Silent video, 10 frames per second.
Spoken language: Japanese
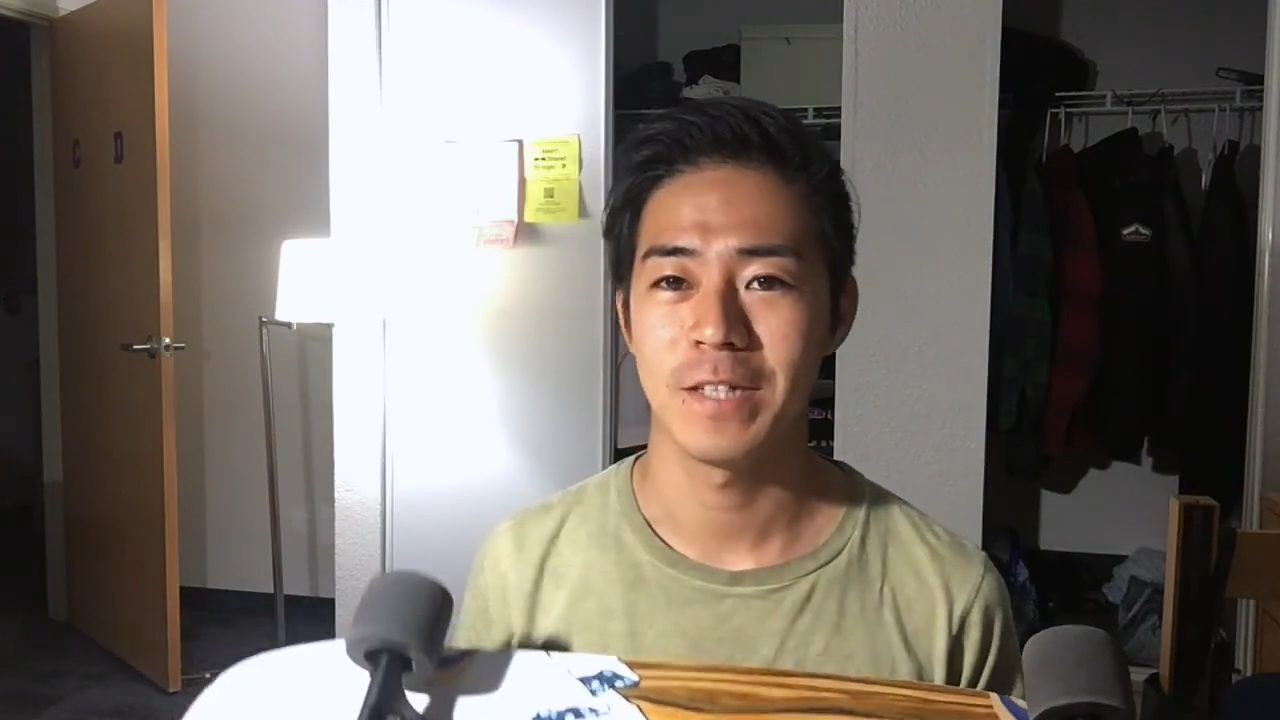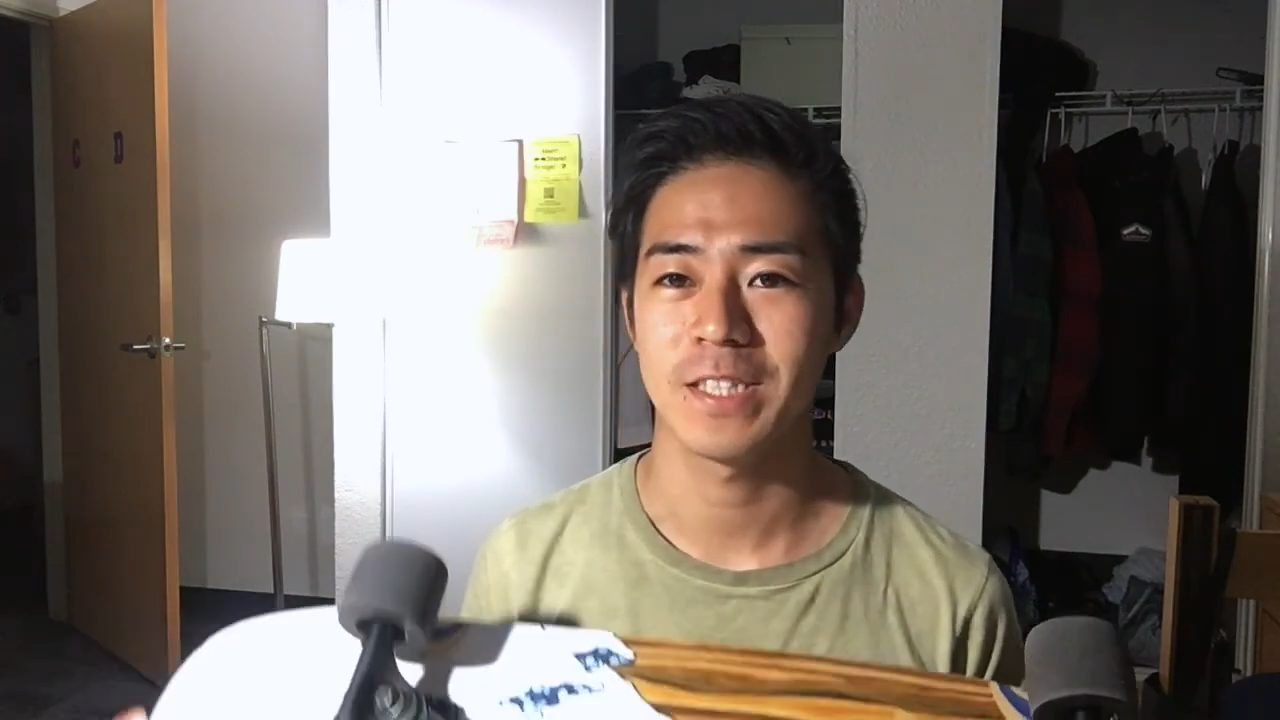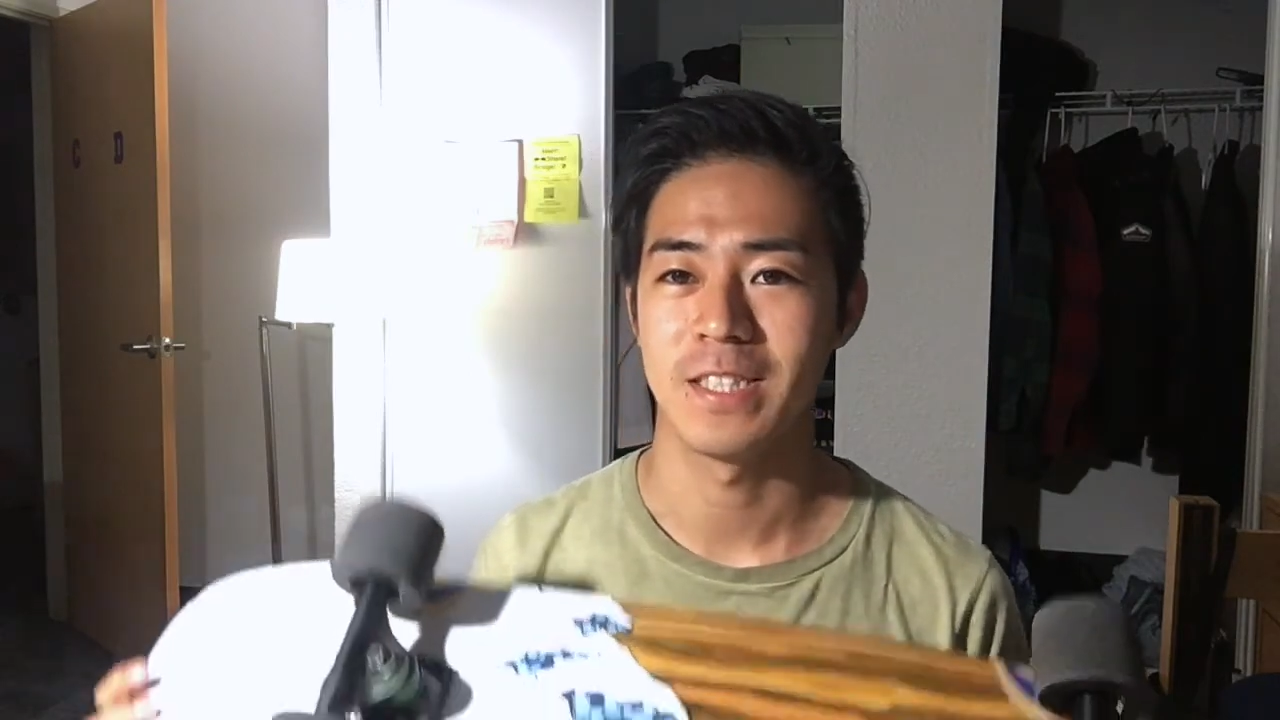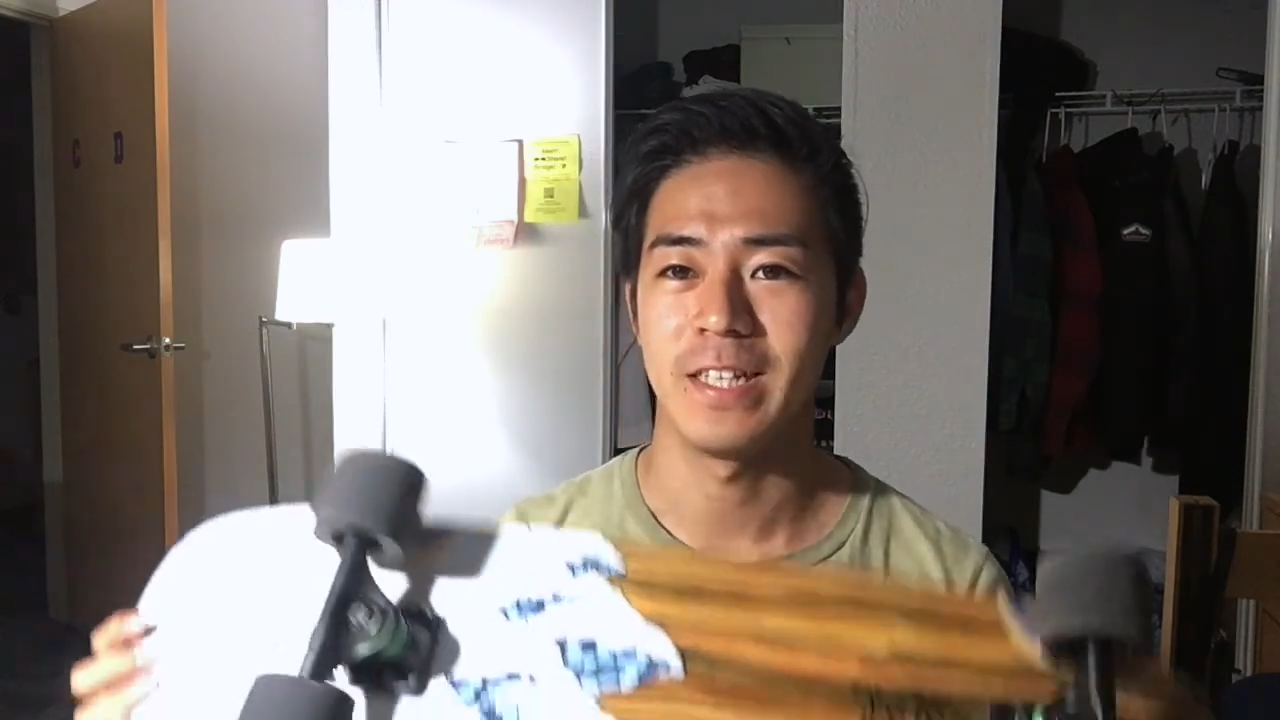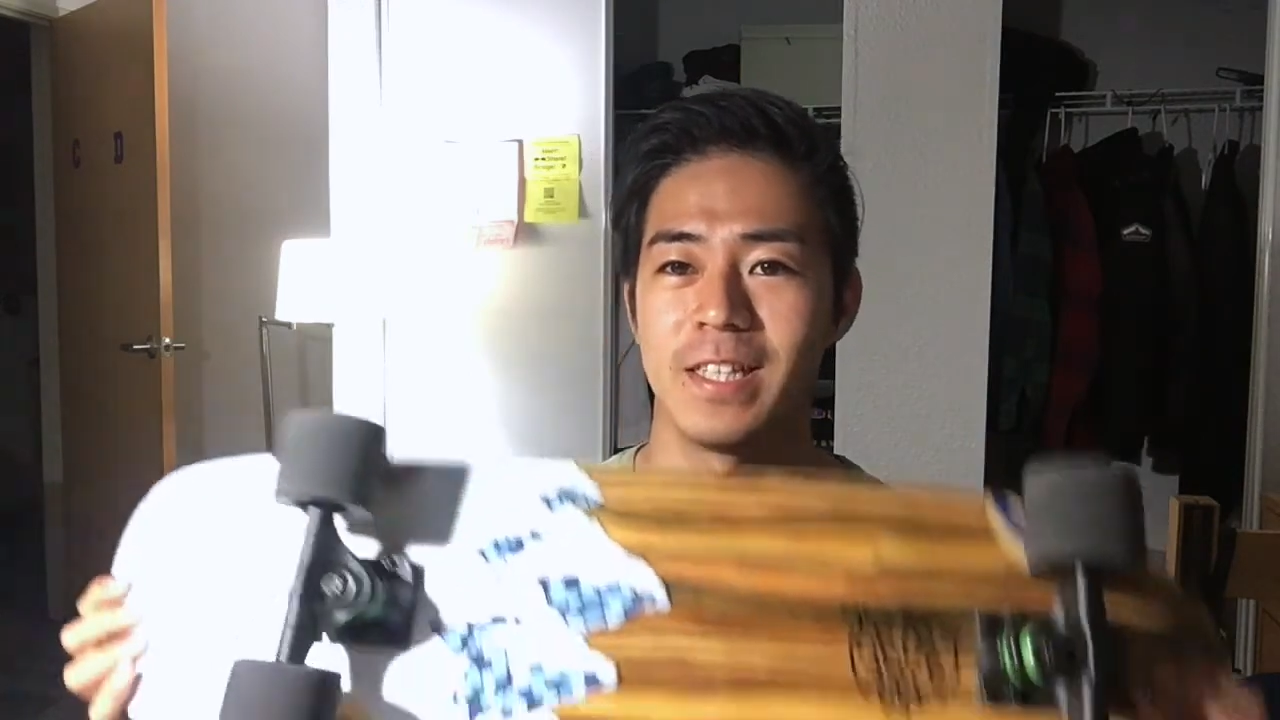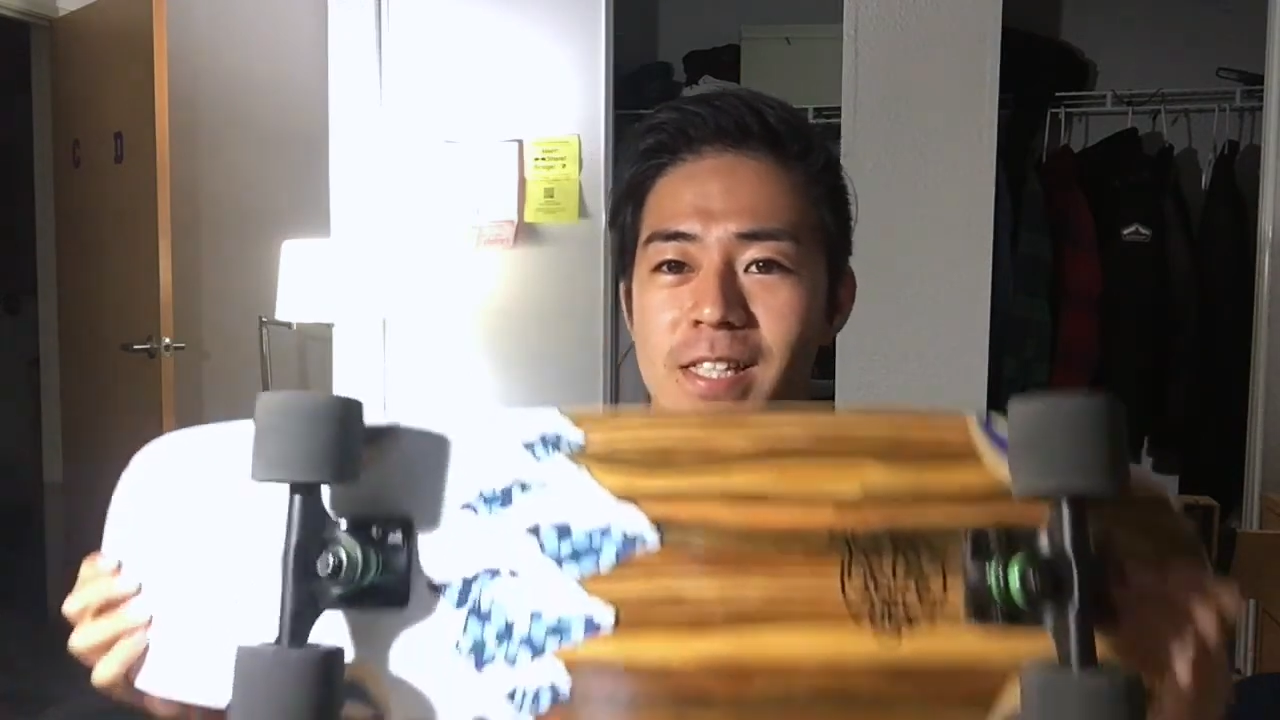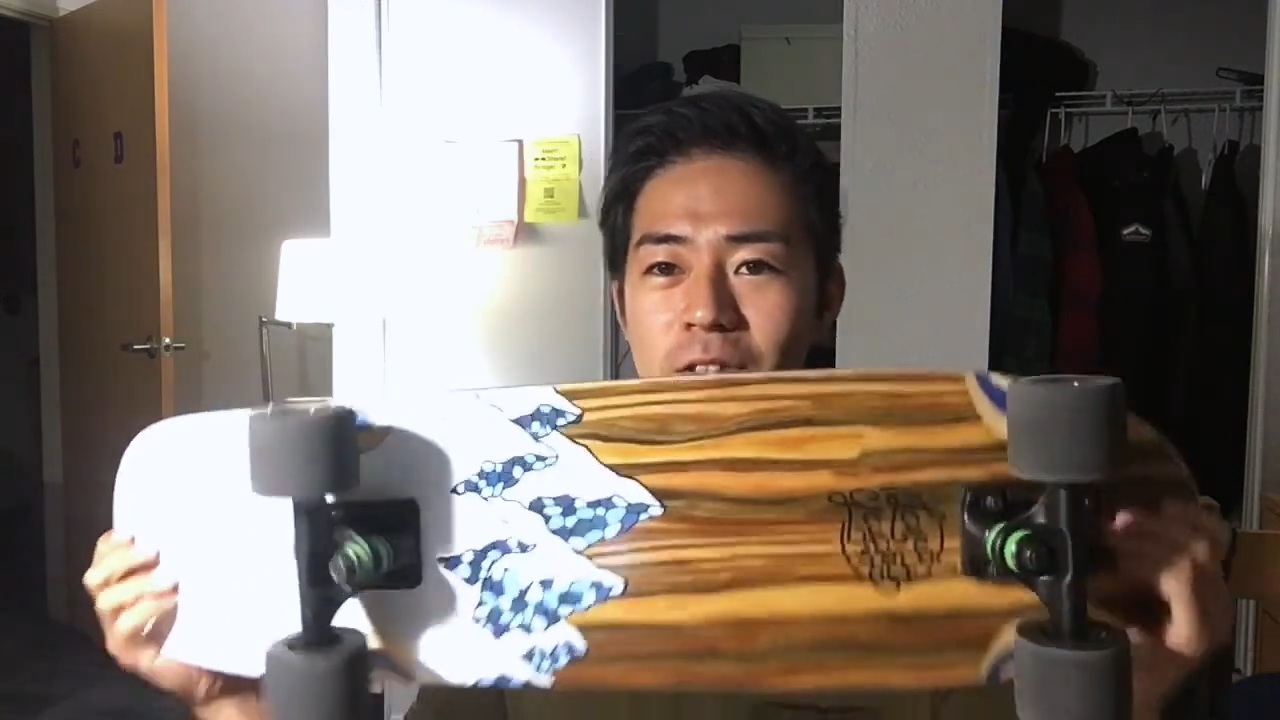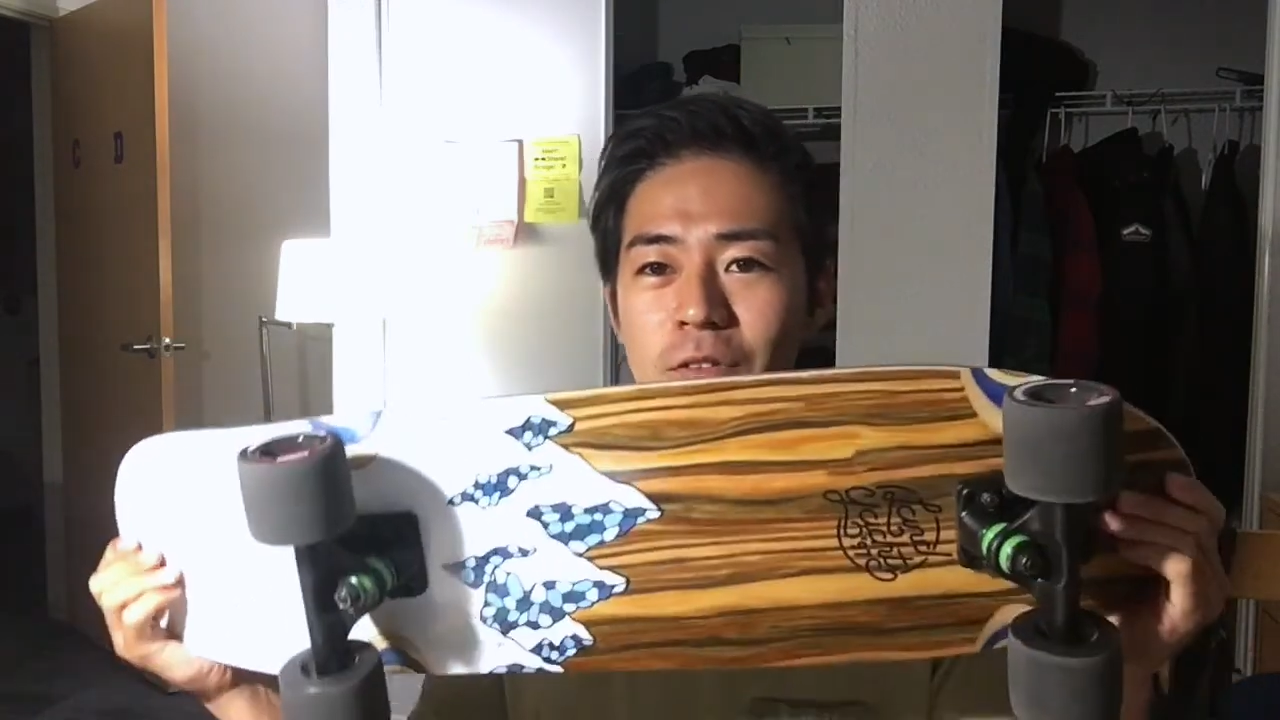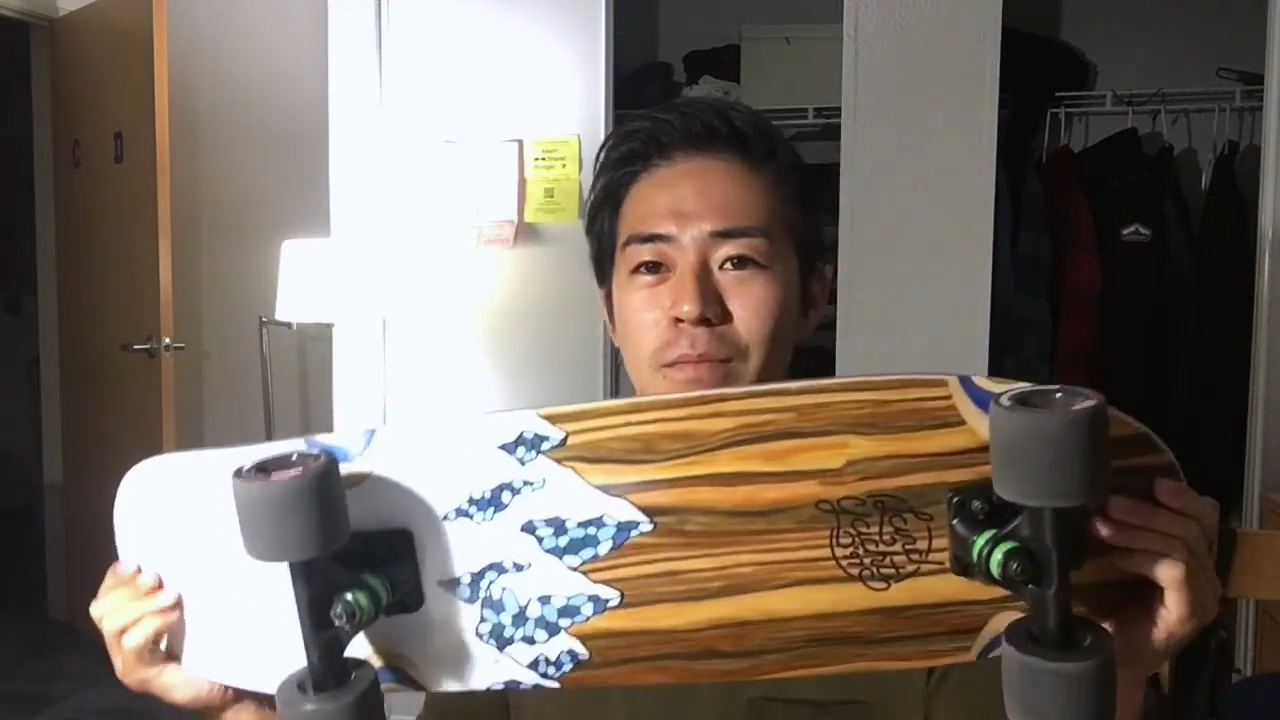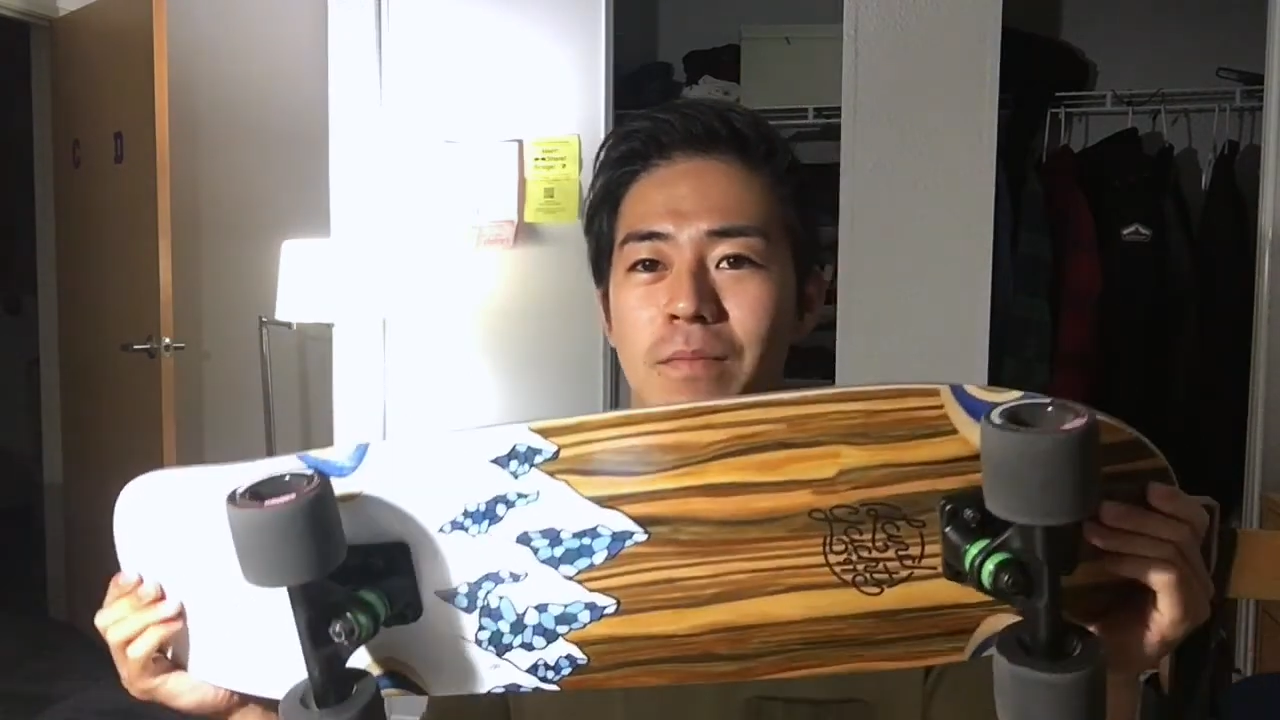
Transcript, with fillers: しくないんですけど、